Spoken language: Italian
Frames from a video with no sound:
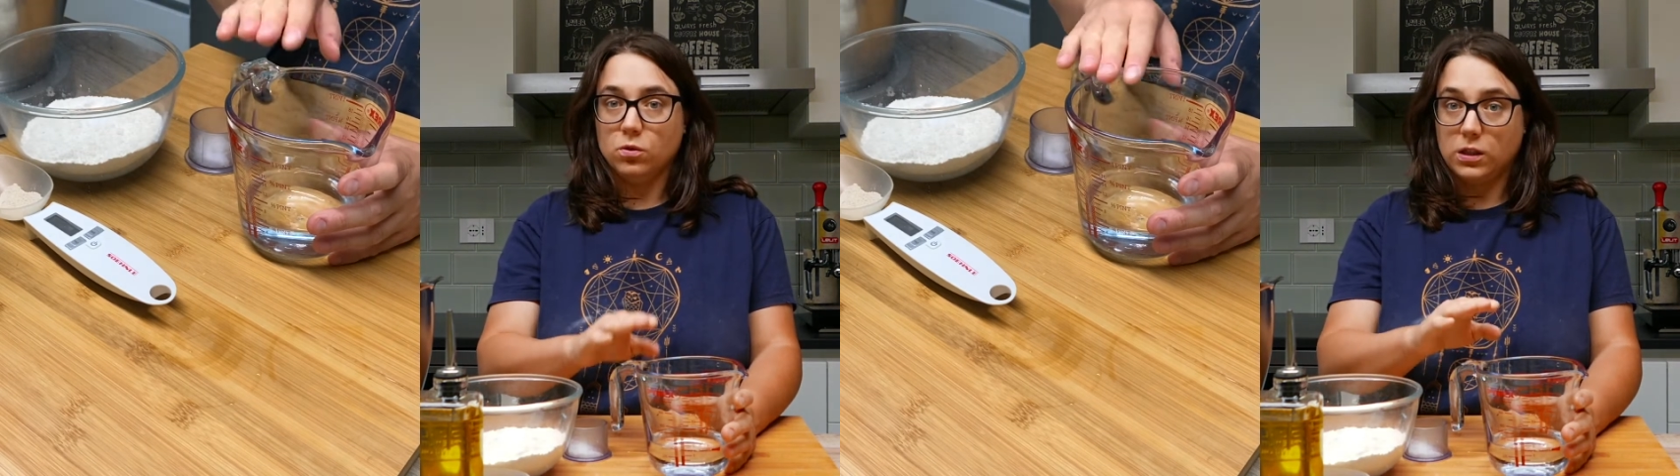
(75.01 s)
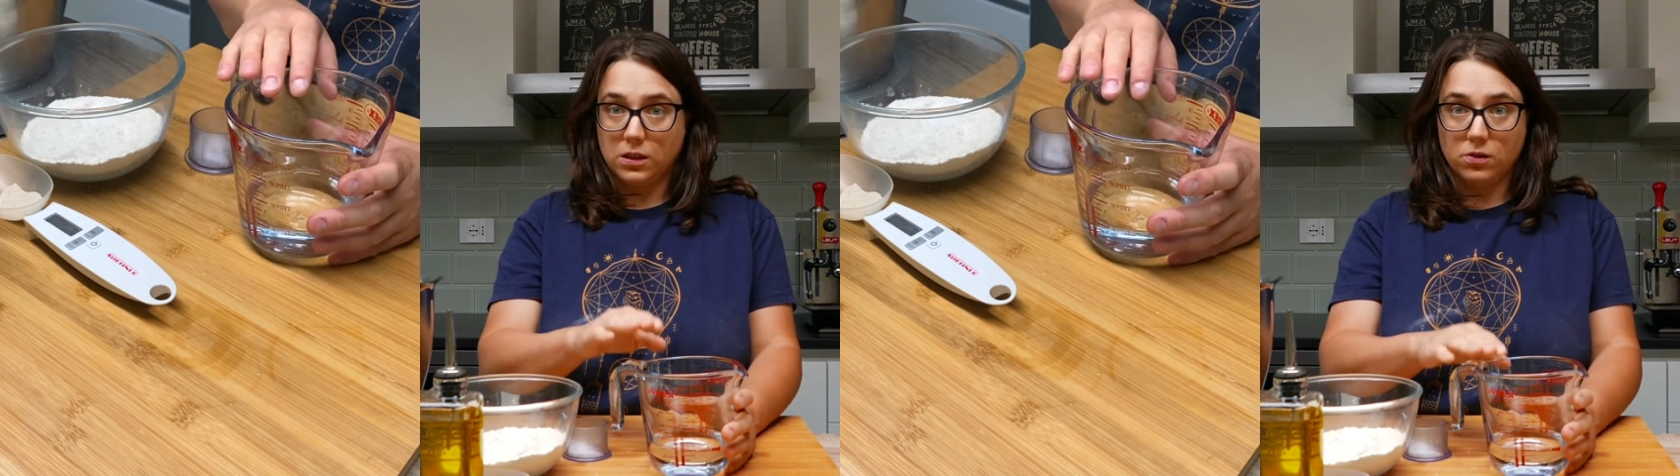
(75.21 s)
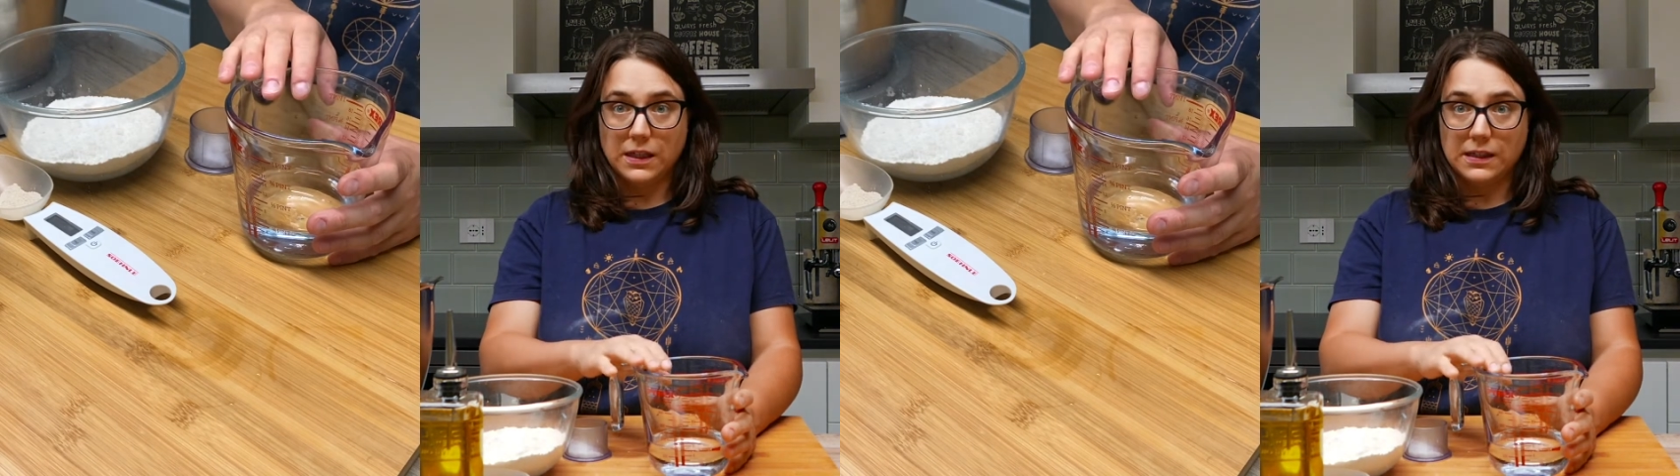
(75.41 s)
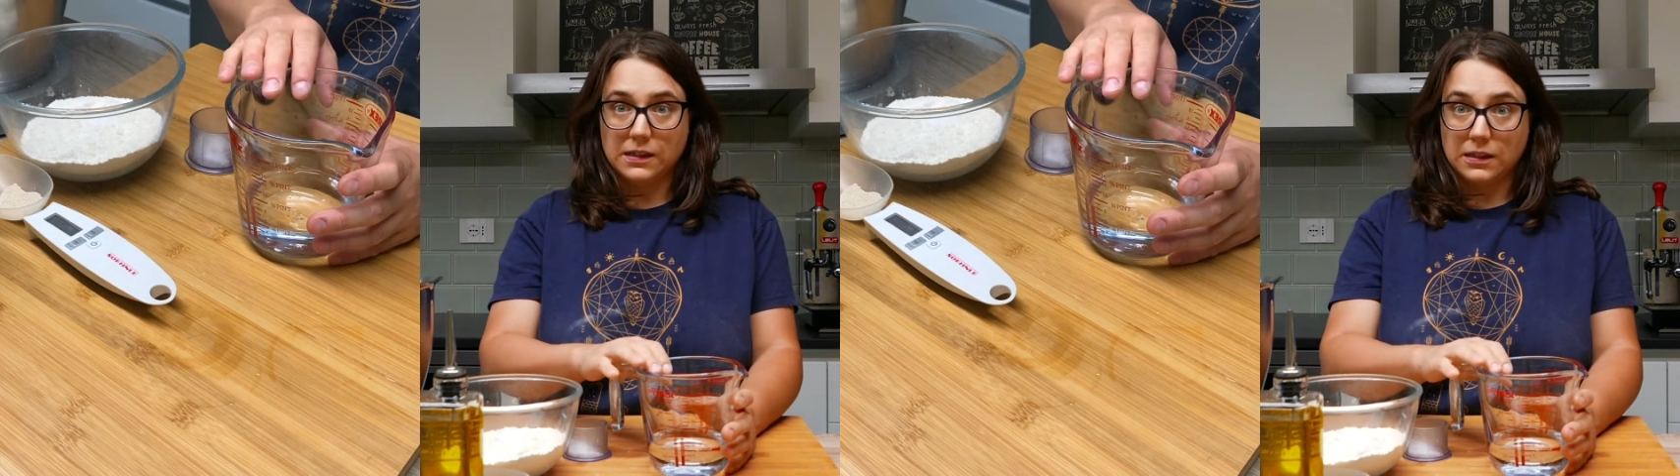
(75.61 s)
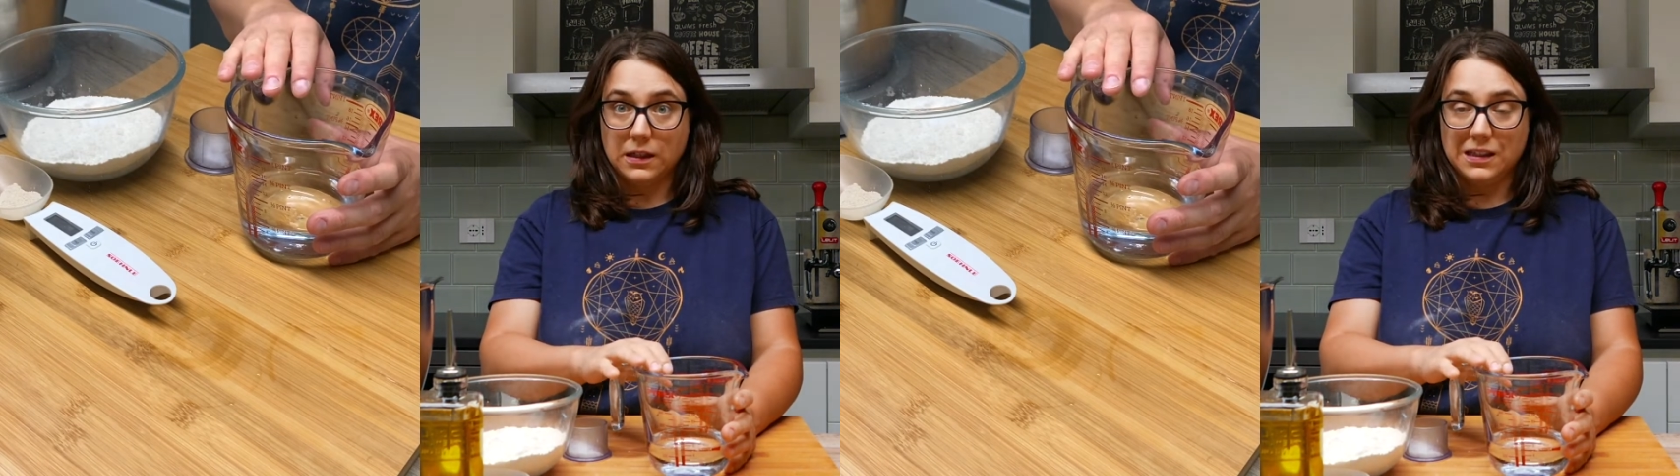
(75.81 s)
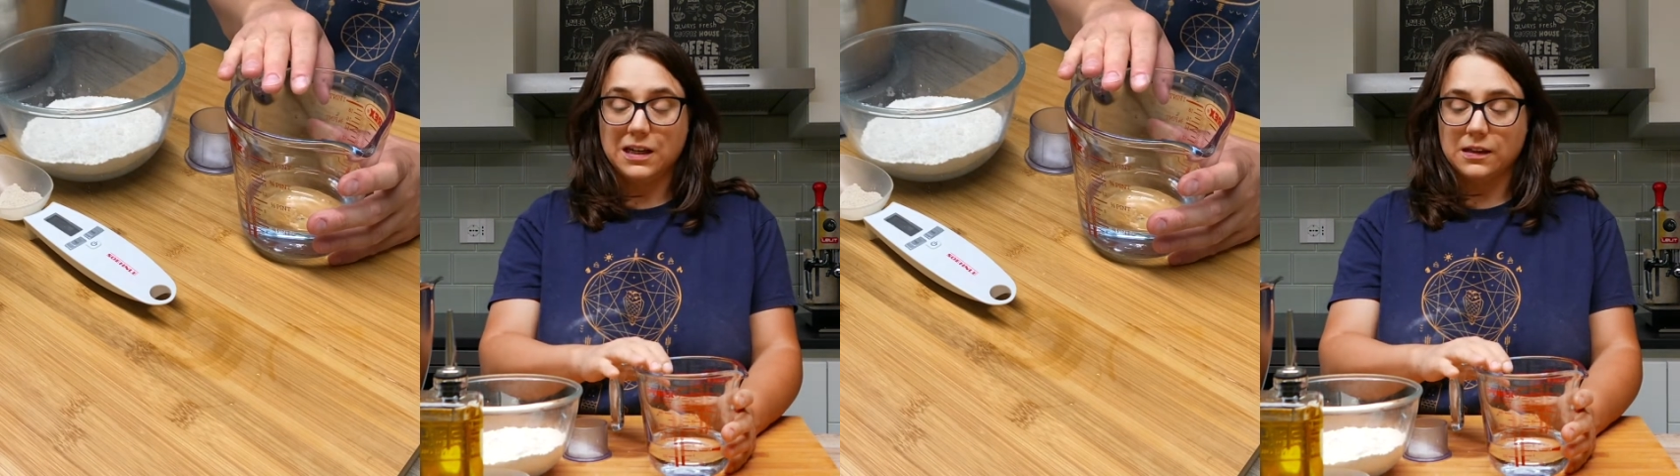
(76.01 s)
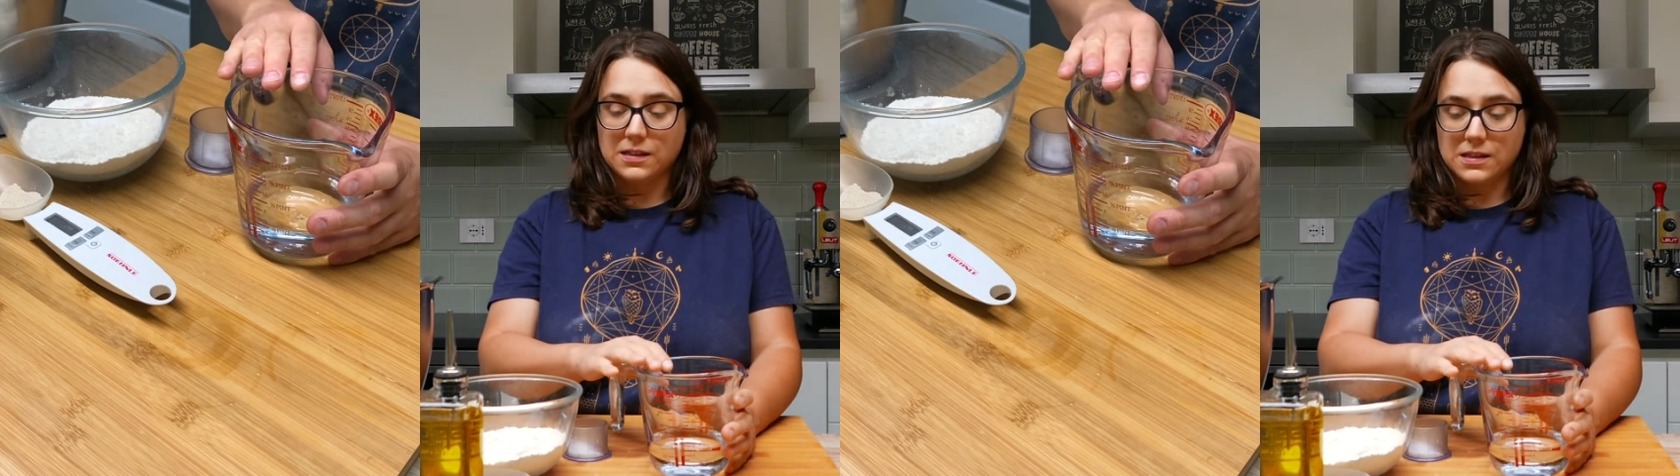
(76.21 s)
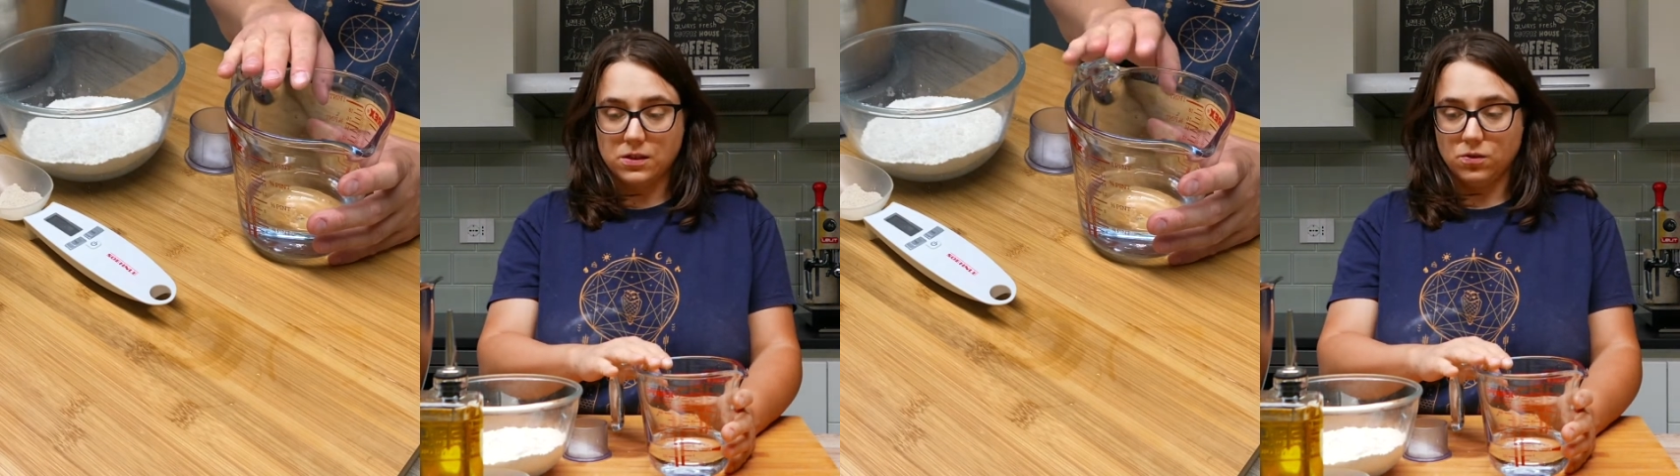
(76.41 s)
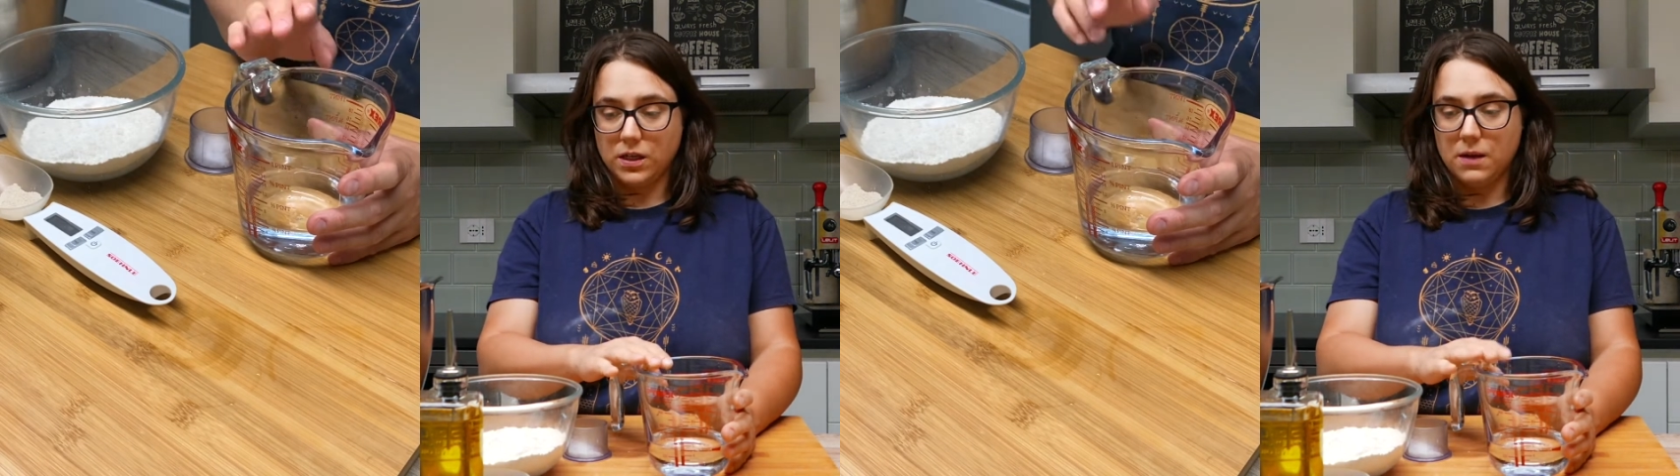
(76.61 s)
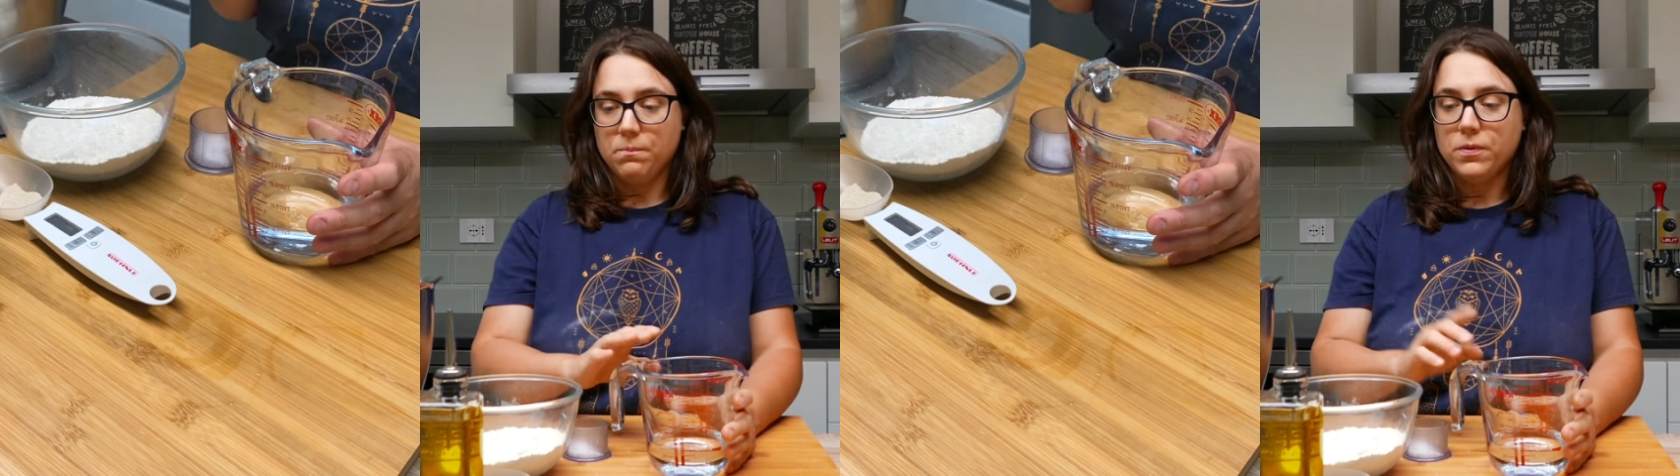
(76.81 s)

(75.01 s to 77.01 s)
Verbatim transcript: ulteriore idratazione.